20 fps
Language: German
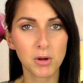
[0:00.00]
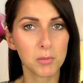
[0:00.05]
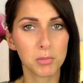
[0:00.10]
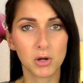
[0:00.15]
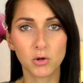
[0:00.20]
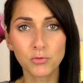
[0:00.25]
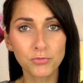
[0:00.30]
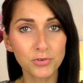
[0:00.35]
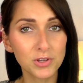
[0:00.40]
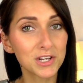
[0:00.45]
aber
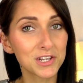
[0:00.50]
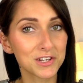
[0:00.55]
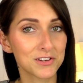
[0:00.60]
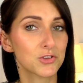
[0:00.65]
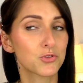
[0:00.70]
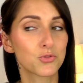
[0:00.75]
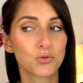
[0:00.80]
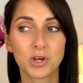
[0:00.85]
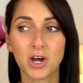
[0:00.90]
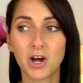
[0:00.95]
irgendwie nicht
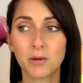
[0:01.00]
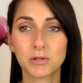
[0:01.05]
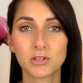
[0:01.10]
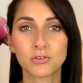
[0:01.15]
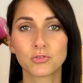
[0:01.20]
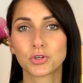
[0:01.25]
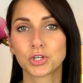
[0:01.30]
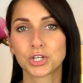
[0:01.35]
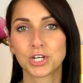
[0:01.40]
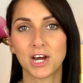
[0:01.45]
dazu kam,
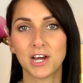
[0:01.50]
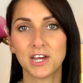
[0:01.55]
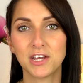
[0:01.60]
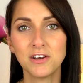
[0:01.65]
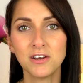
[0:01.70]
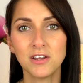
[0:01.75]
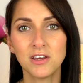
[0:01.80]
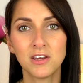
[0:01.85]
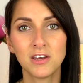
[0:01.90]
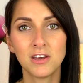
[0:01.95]
das zu schneiden.